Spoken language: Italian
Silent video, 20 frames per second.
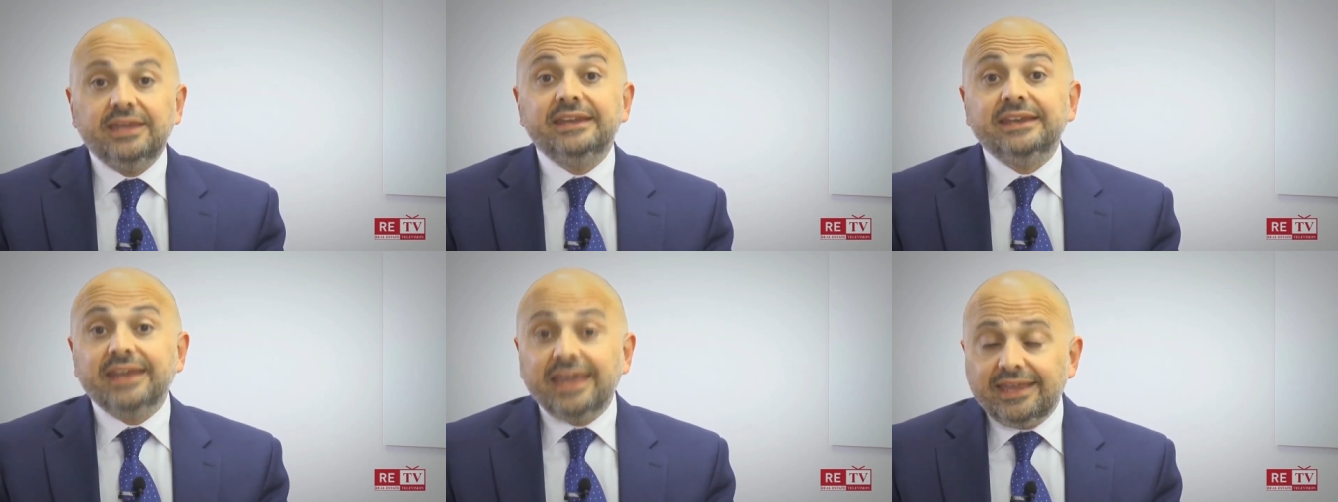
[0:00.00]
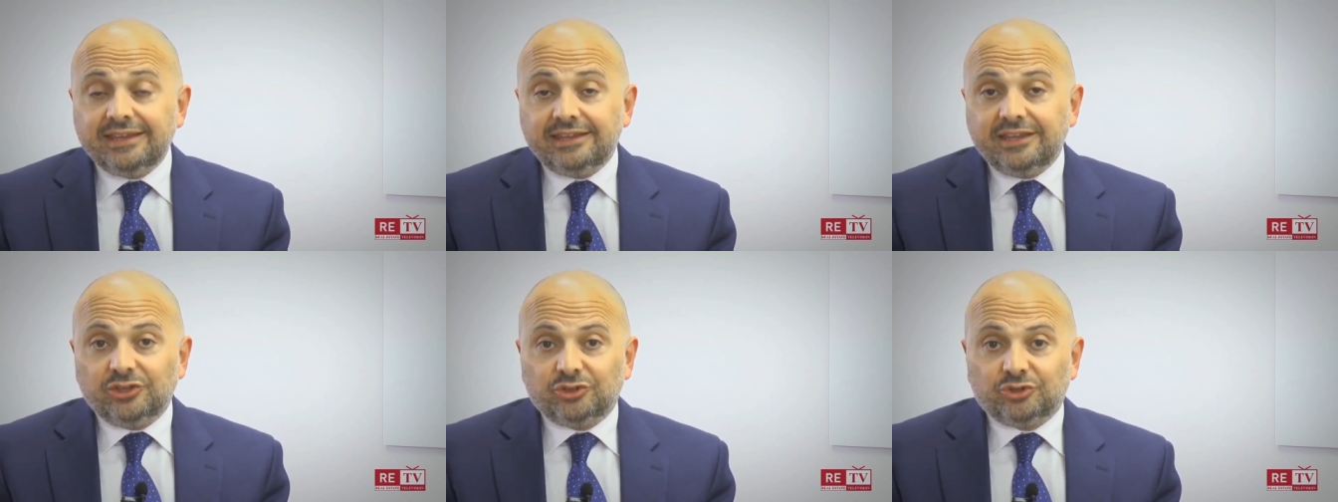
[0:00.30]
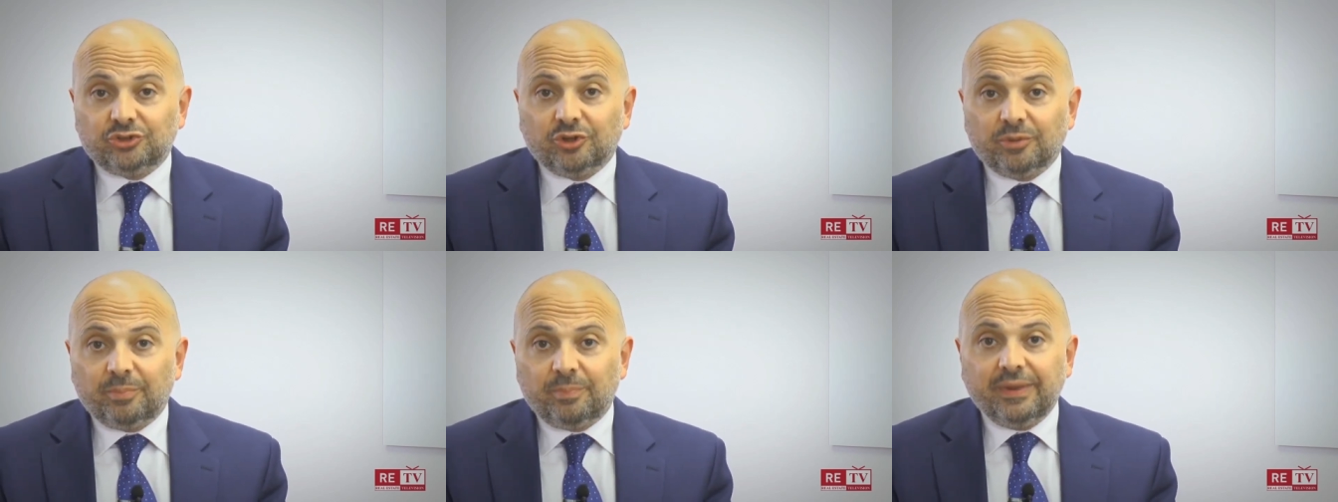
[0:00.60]

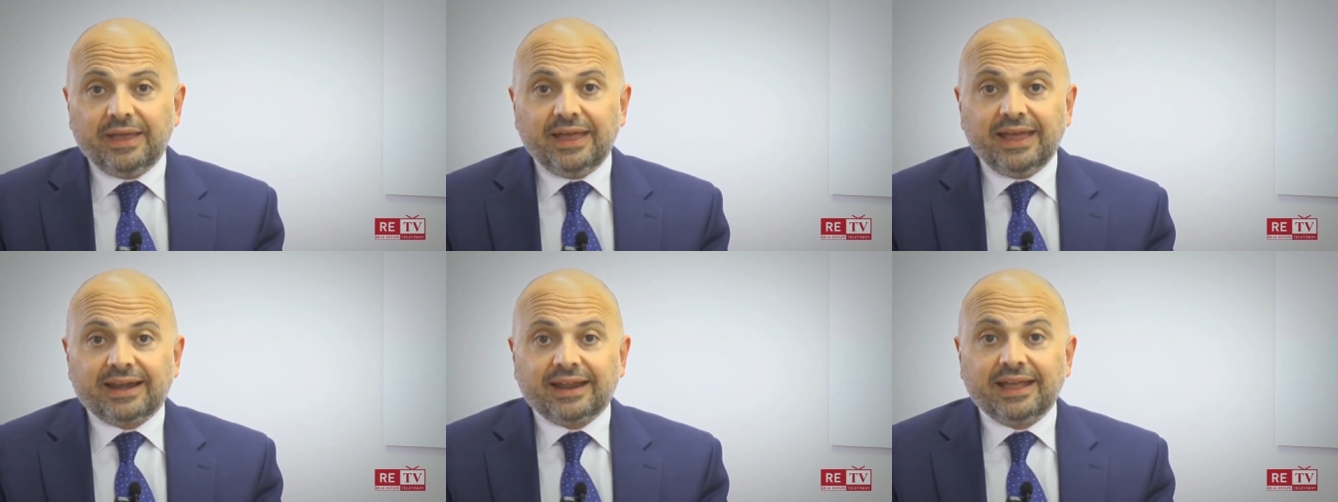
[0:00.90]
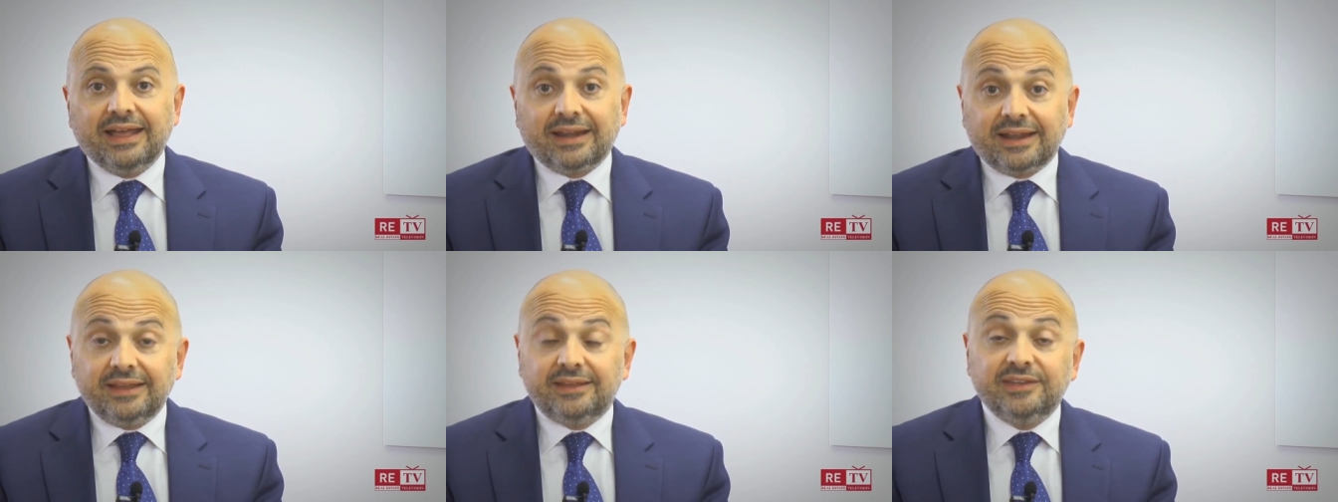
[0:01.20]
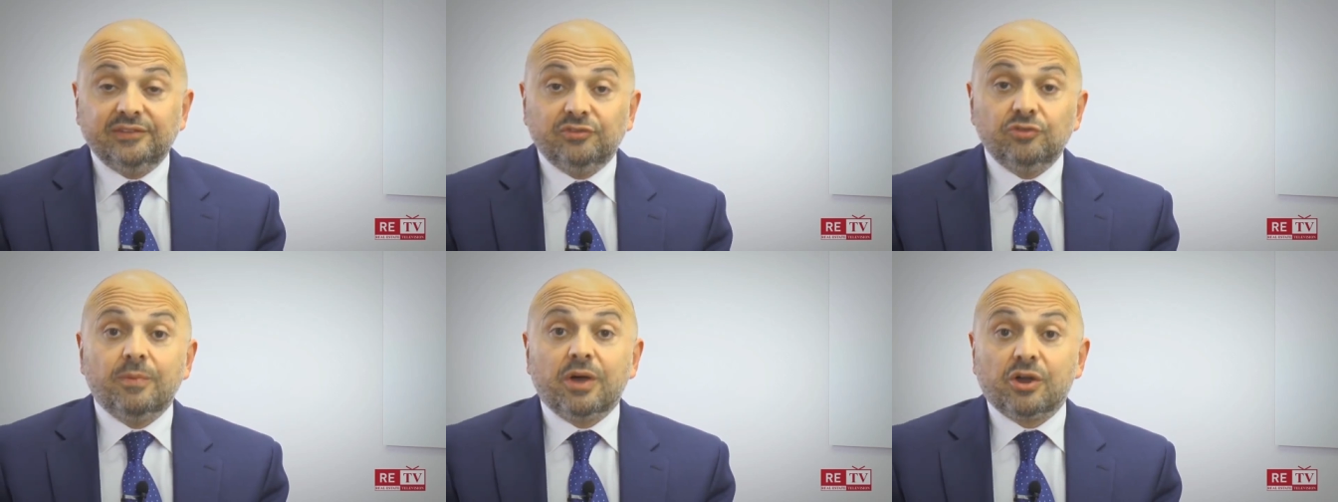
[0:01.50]
inedito per
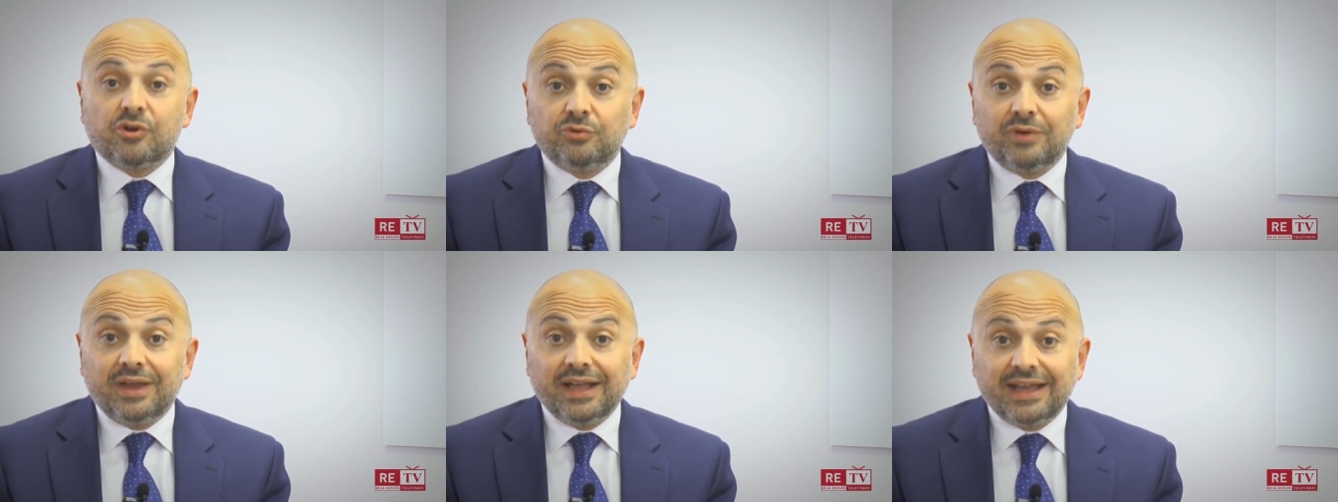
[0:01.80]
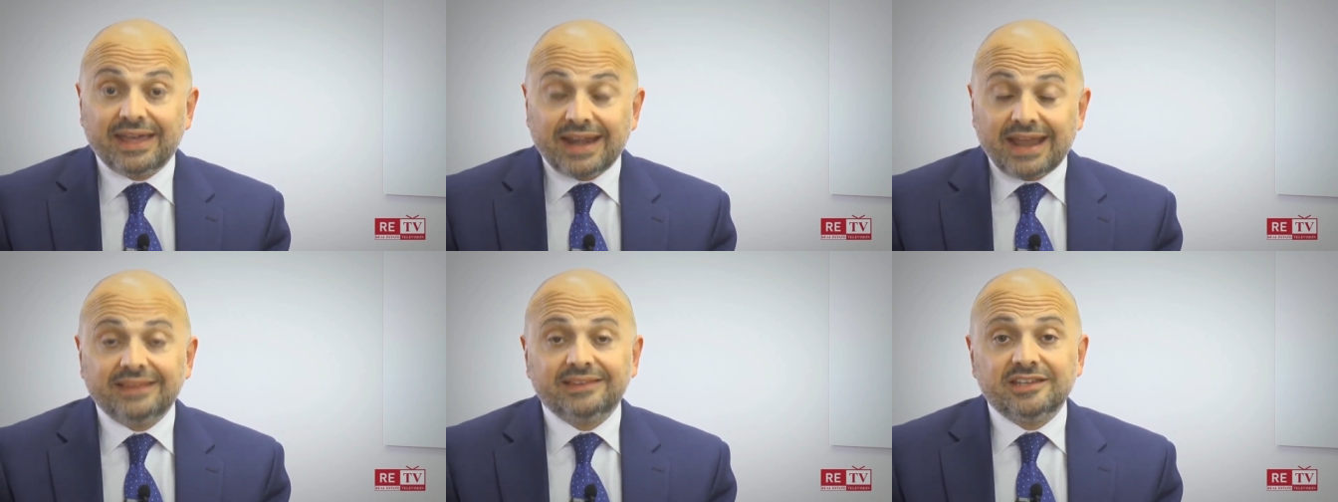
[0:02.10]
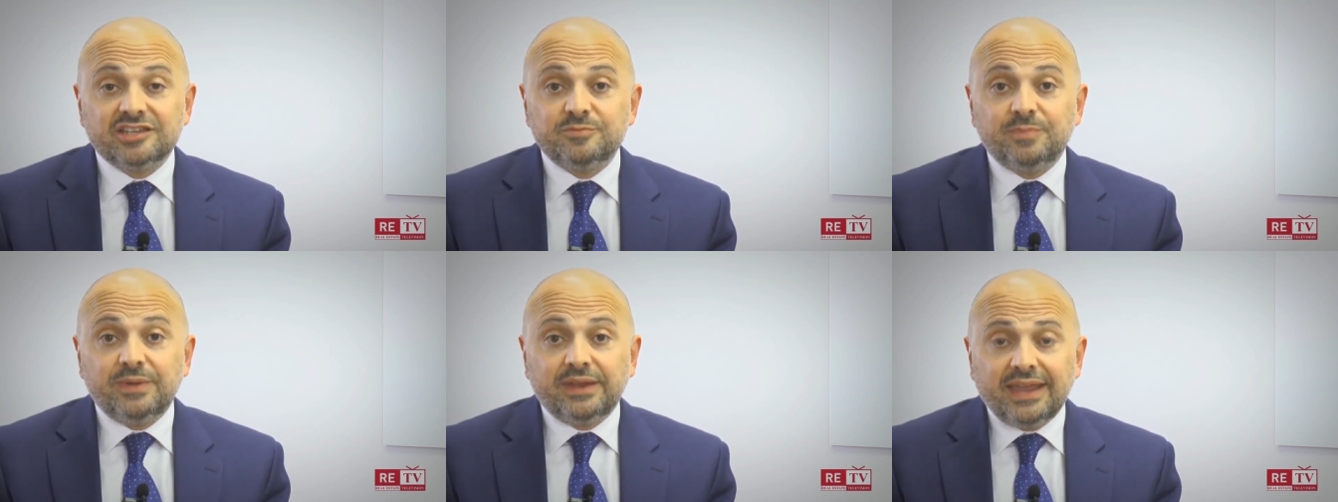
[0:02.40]
RTV ma con una
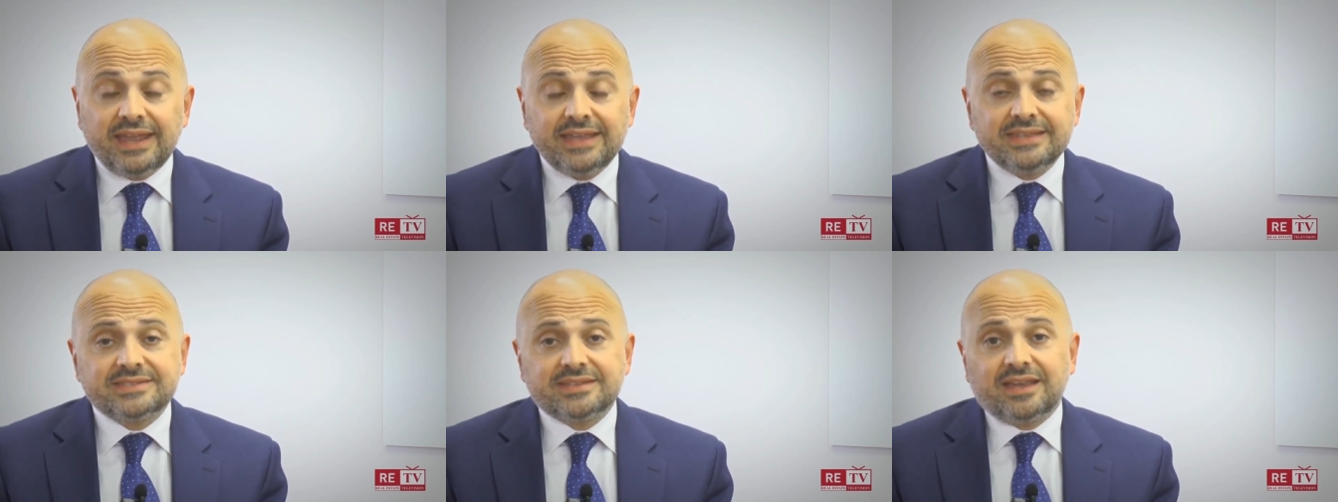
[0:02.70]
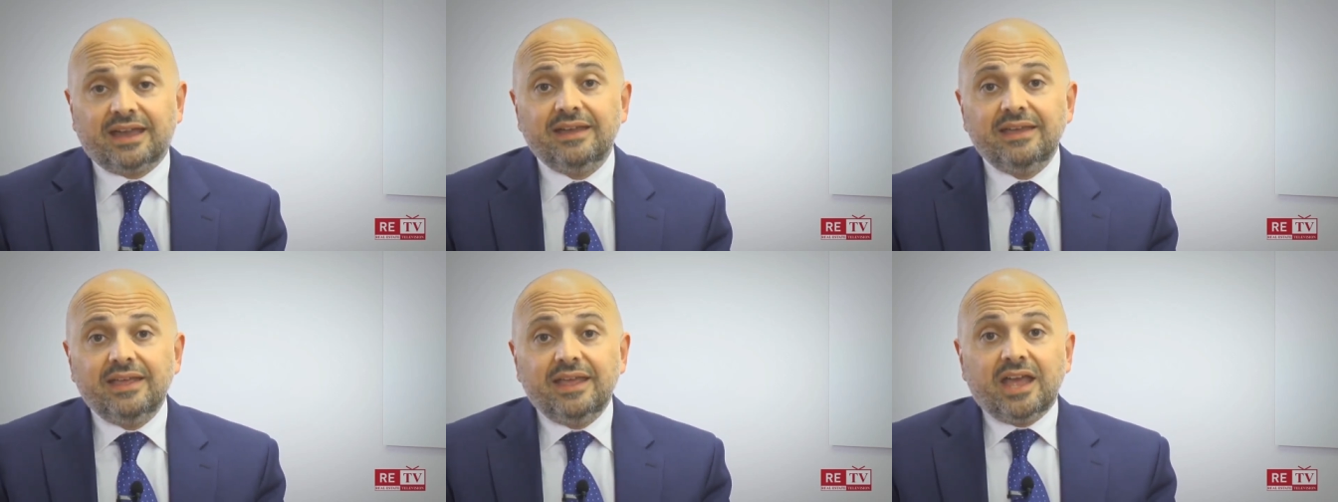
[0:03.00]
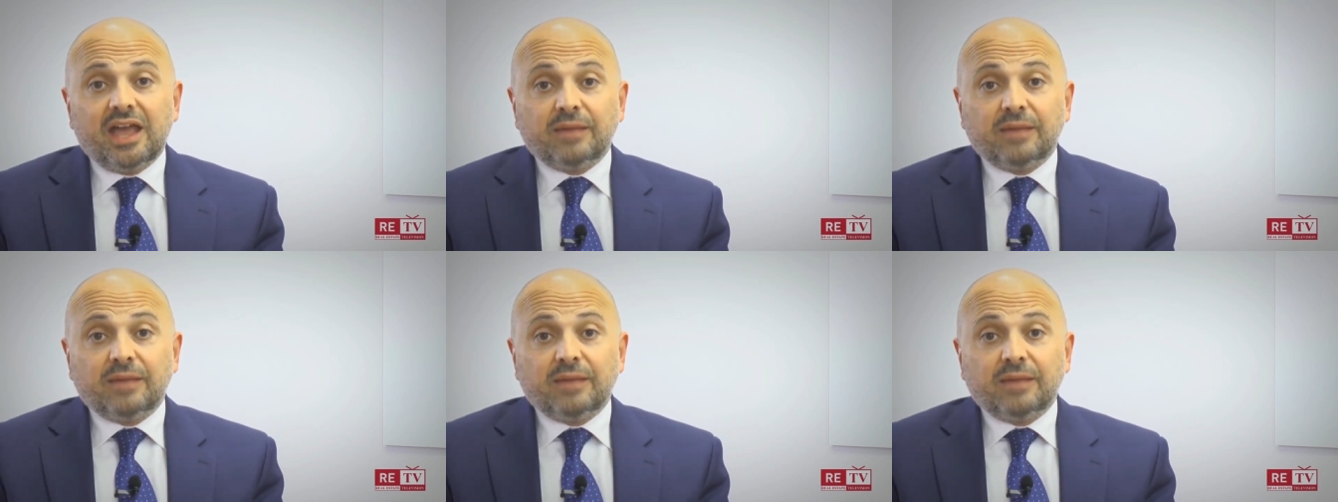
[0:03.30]
grande esperienza.